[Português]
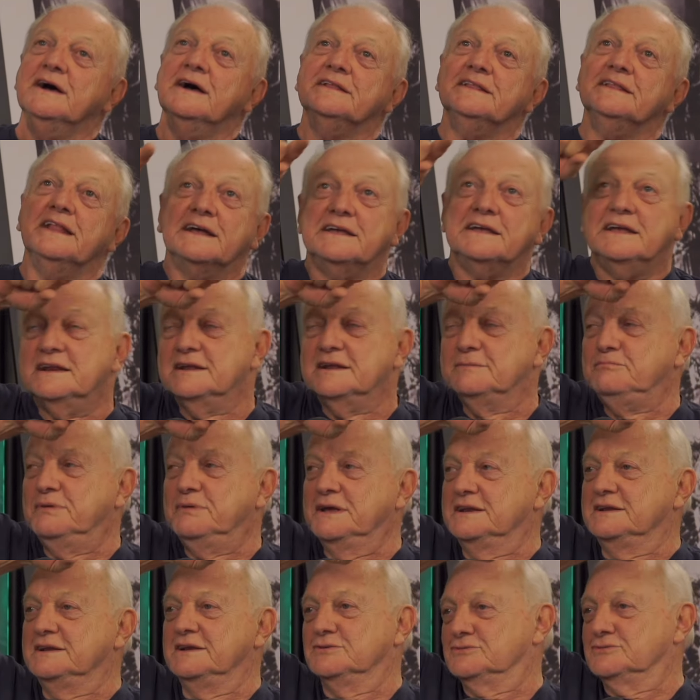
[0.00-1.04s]
naquele
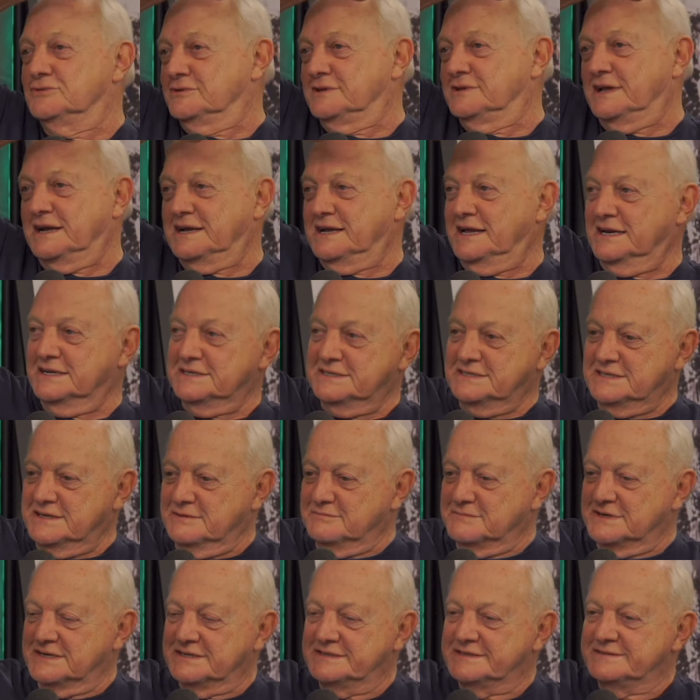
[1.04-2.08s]
período daquela
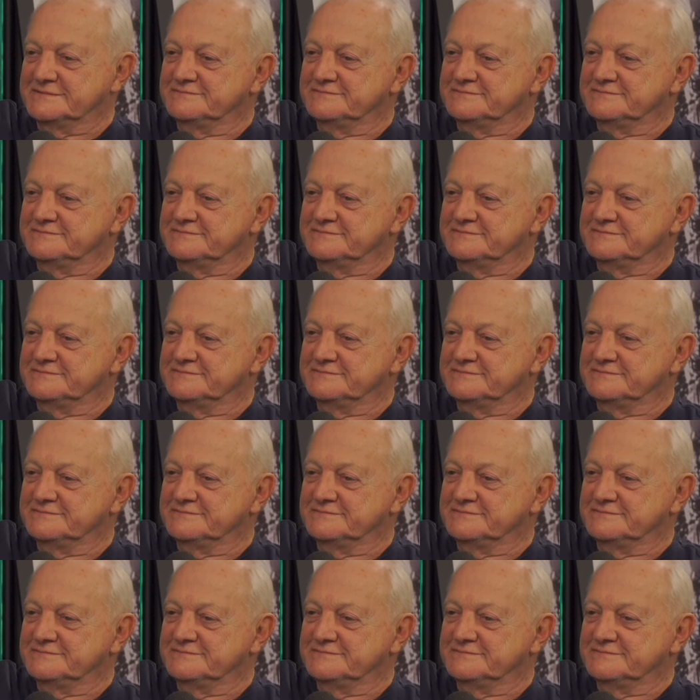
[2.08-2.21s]
semana.